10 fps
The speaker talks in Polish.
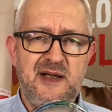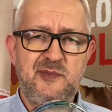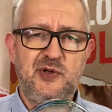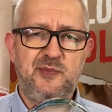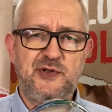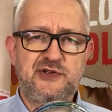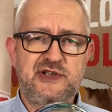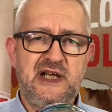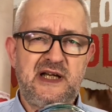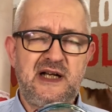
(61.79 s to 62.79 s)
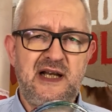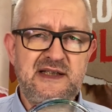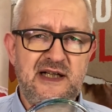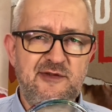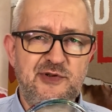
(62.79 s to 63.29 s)
bo po czterech
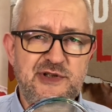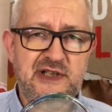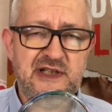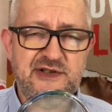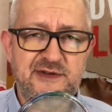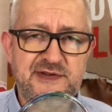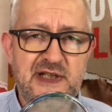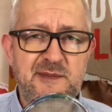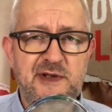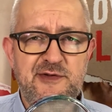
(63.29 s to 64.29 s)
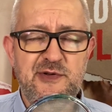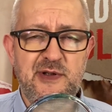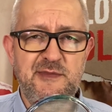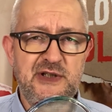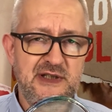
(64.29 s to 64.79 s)
latach wożenia się w Sejmie, w
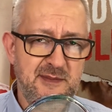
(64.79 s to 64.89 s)
którym nikt nie